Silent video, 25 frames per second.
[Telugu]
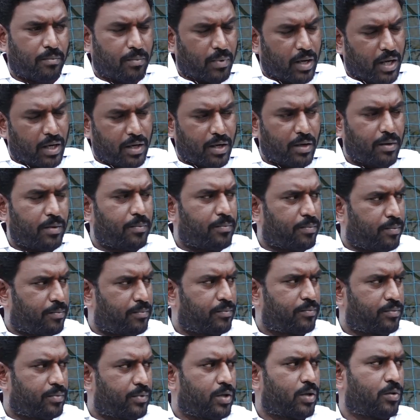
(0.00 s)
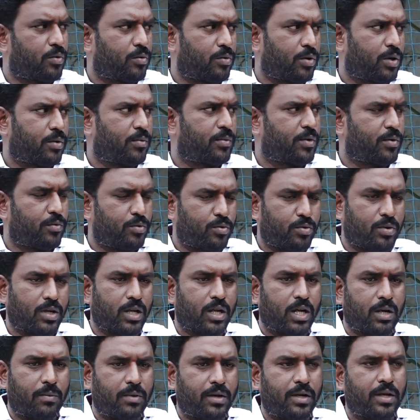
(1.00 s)
పార్టీలో
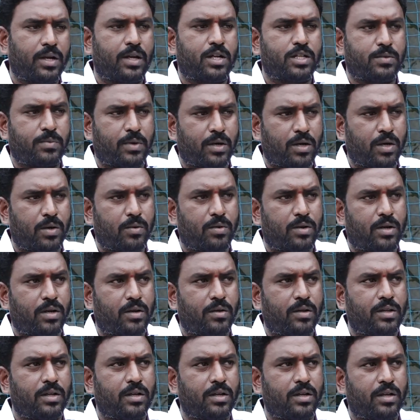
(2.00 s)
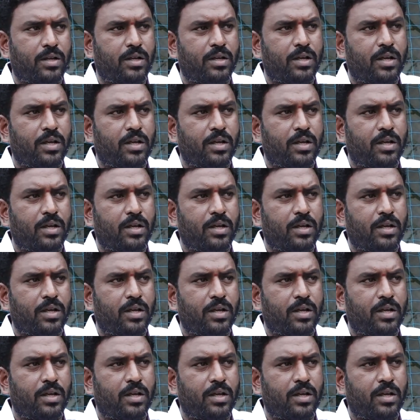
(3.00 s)
ఉంటున్నాం కాబట్టి టీఆర్ఎస్ పార్టీలో ఉంటున్నాం కాబట్టి